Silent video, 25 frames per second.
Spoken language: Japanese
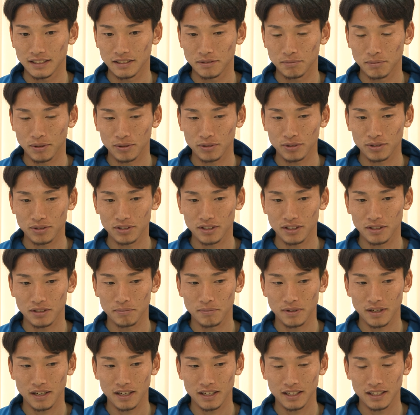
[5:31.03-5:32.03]
まあ、本当に
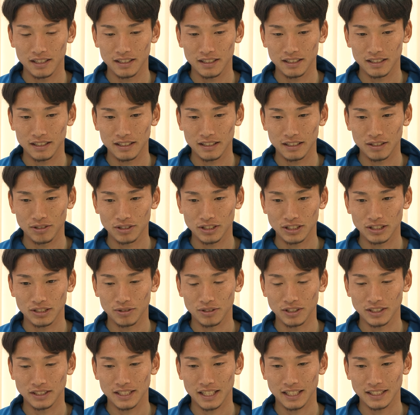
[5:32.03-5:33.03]
周りの
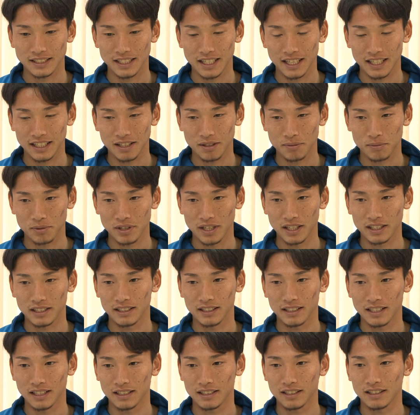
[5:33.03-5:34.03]
人に支えてもらっ
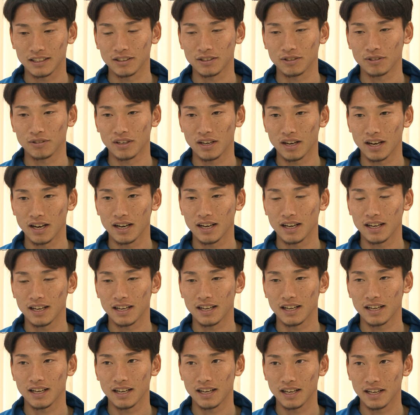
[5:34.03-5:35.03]
てっていうのは
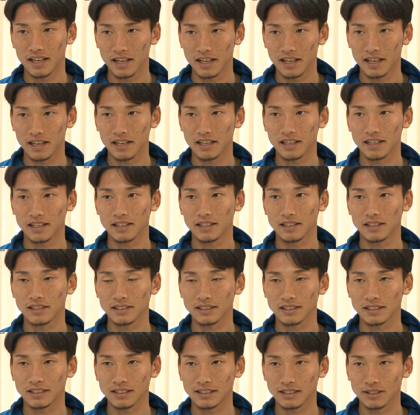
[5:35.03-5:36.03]

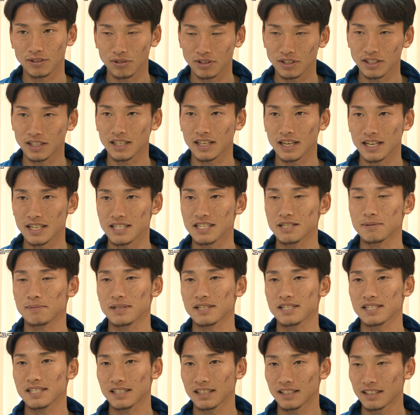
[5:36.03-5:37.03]
すごく感じ
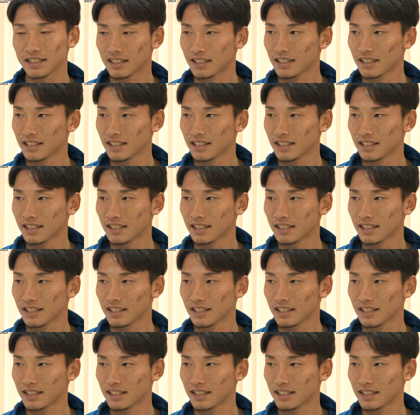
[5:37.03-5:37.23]
ました、うん、